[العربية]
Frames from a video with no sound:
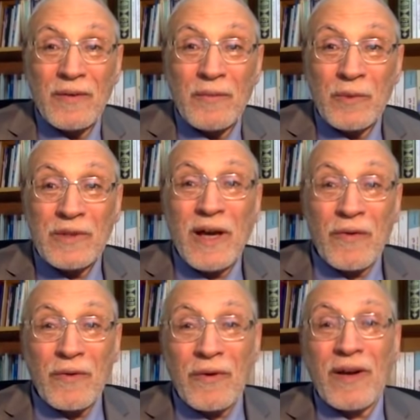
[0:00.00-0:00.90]
مو
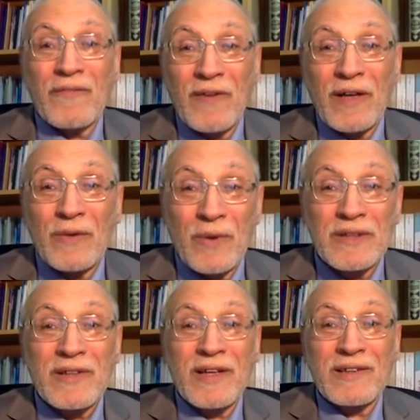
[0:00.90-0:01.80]
تاخذوا خرافات
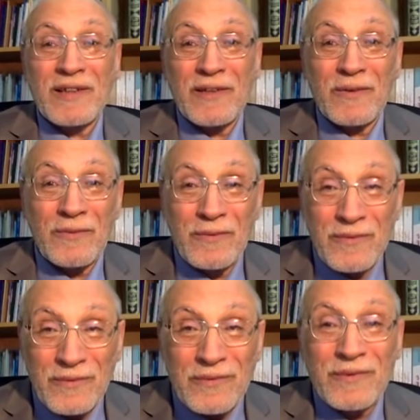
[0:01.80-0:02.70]
وأساطير
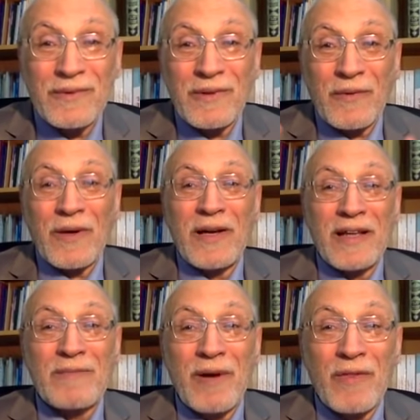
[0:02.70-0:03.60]

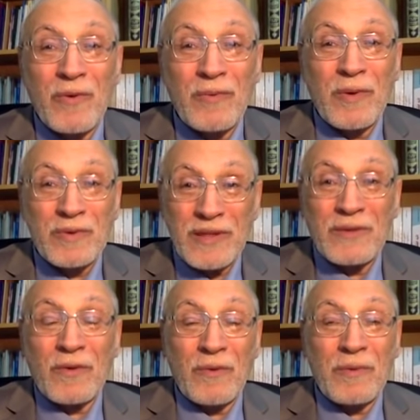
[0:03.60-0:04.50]
وروايات مكذوبة
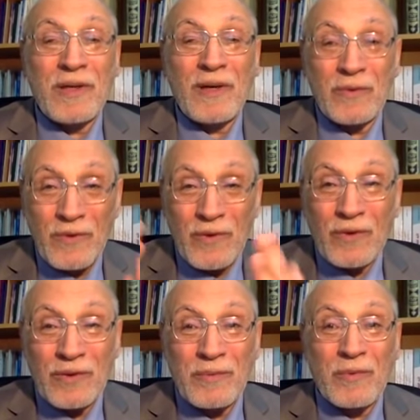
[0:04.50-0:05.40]
وتصدقوا بيها
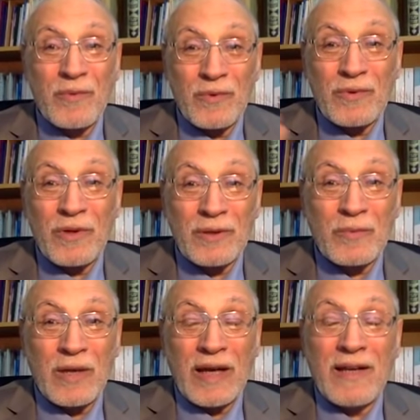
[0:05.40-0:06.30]
وتظلون تبكون
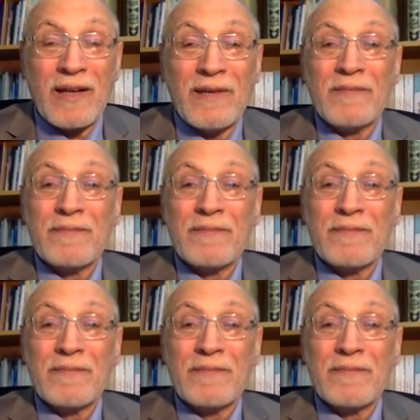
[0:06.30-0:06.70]
وتلطمون عليها